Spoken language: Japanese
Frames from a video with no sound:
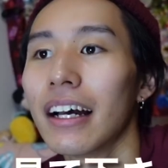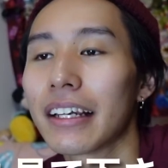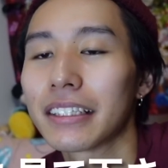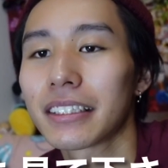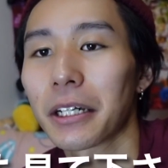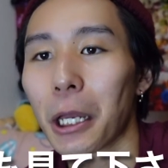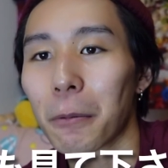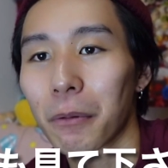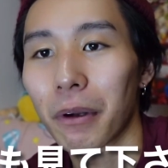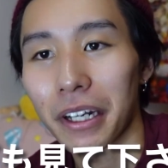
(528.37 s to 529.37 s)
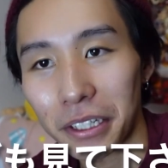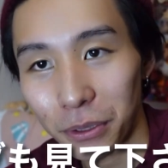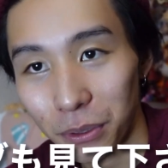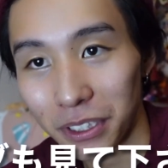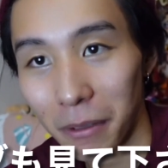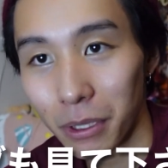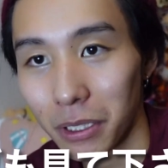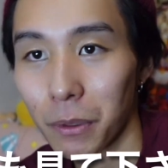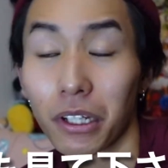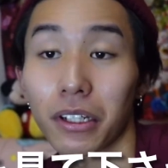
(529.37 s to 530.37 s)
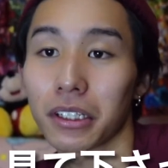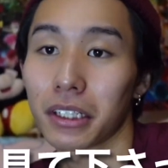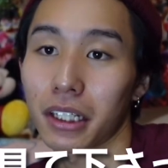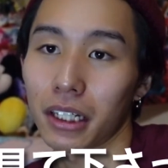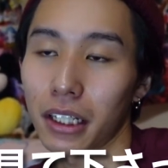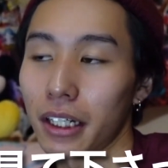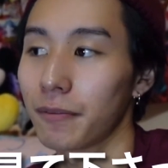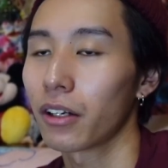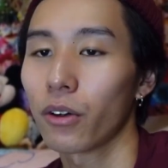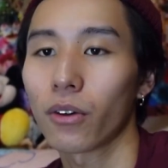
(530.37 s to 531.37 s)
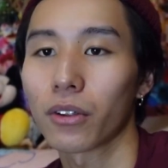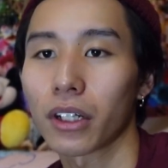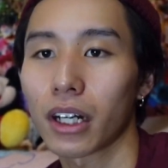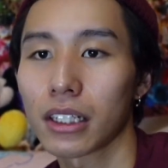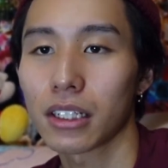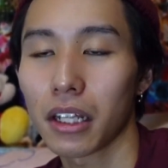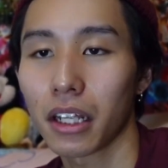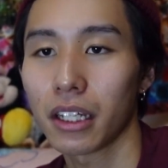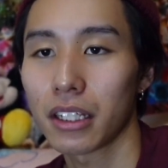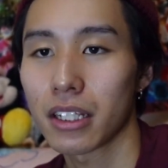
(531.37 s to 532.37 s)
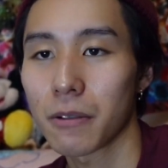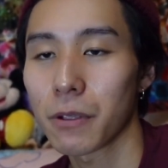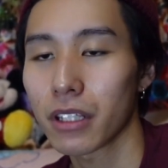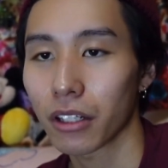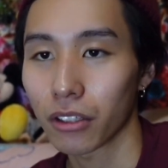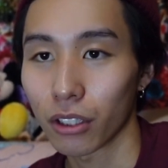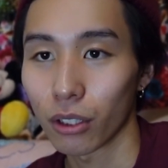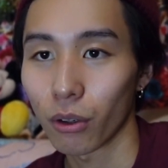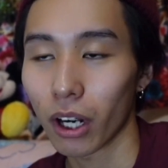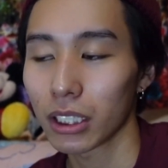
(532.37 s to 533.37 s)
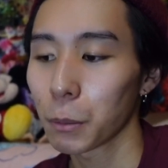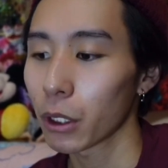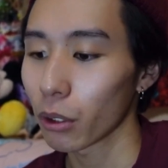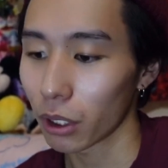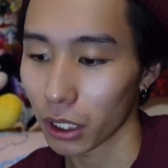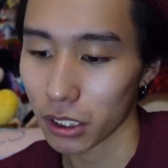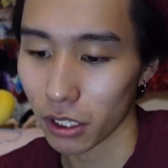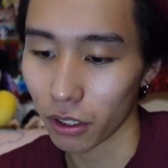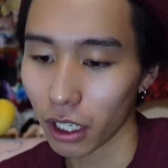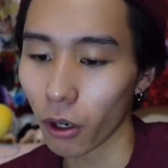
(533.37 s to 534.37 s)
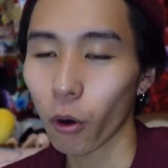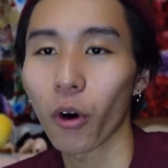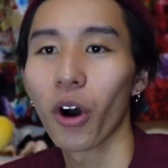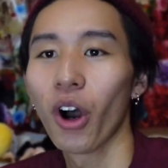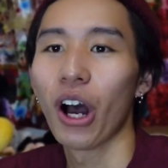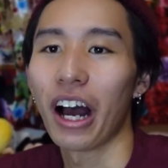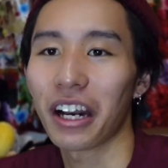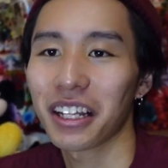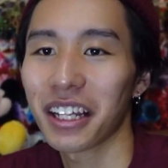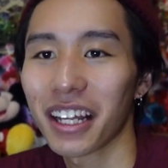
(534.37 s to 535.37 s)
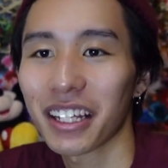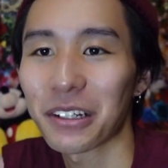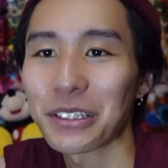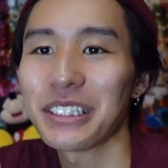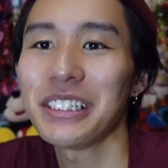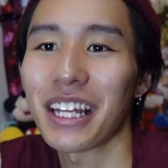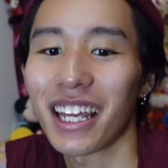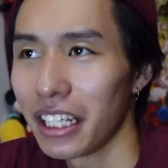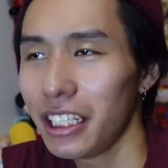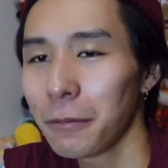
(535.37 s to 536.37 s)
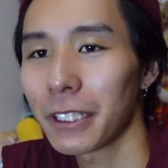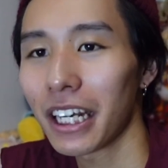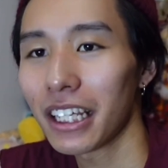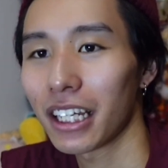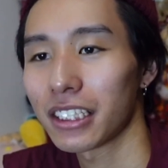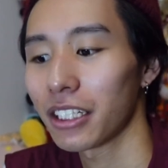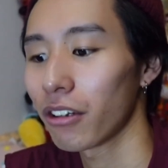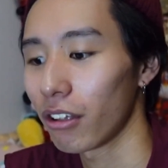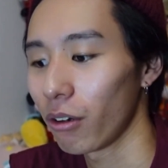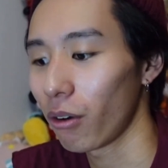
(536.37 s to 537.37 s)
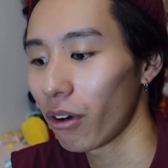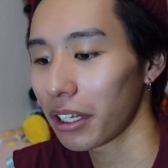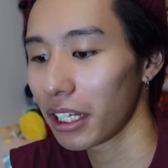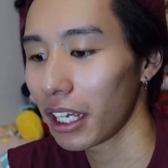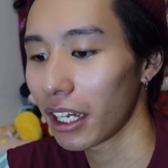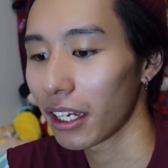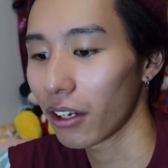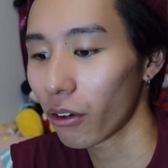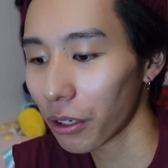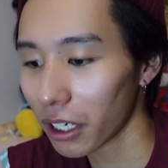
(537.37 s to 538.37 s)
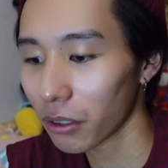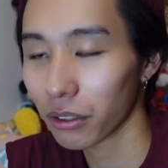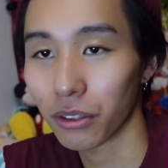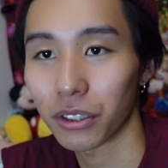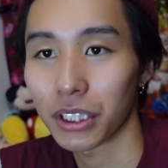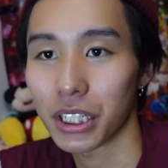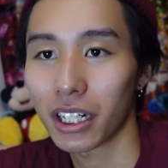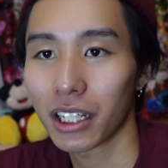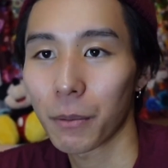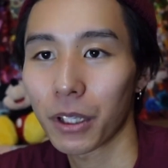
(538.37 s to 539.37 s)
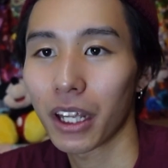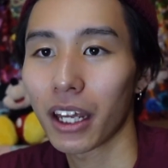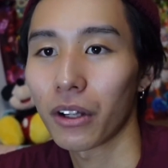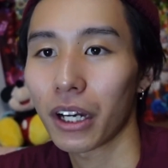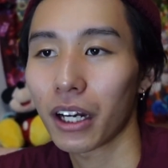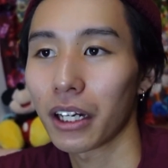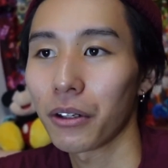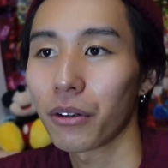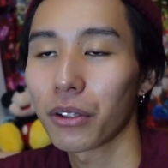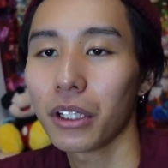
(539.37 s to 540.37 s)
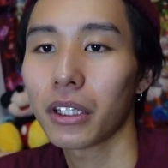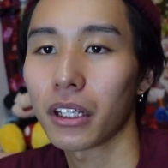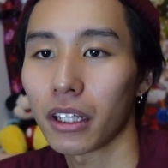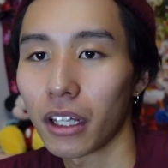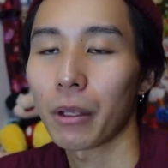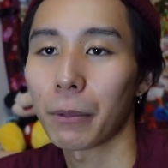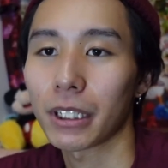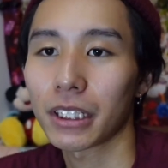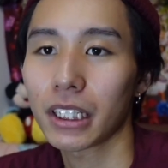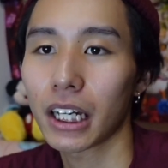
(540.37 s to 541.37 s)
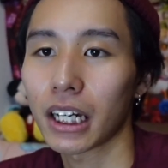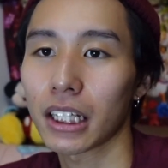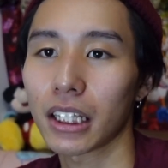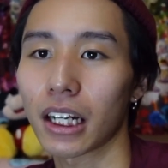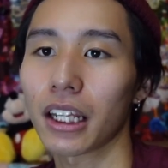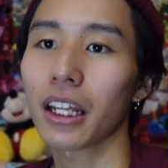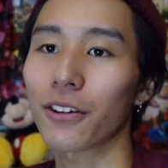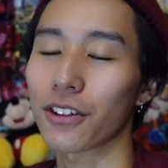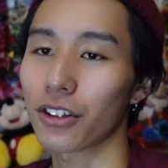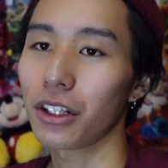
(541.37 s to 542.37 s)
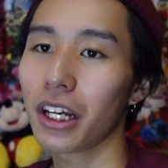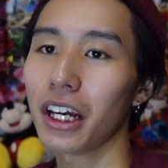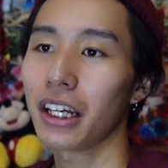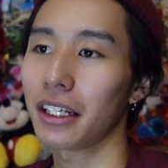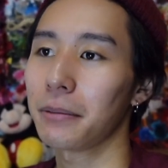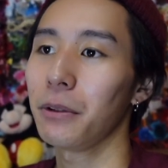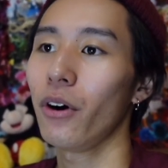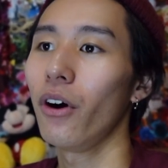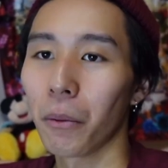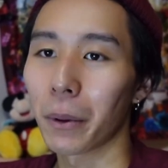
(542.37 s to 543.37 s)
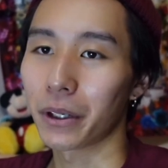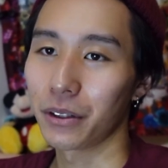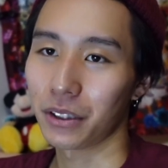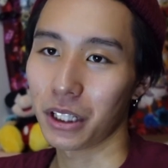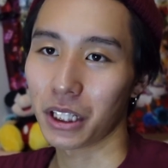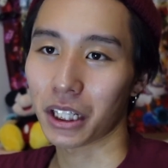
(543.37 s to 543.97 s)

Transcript: インスタライブもありがとうございました見てくださった方今日こんな感じでね一日密着っていう動画初めて撮ったんですけどね結構あれだね楽しいねいつもダラダラしちゃうけどこうやってこれがあることによって時間決めてなんか色々できたんでねまた機会があったらなナと一緒にね休みの、まあ、ルーティンだっ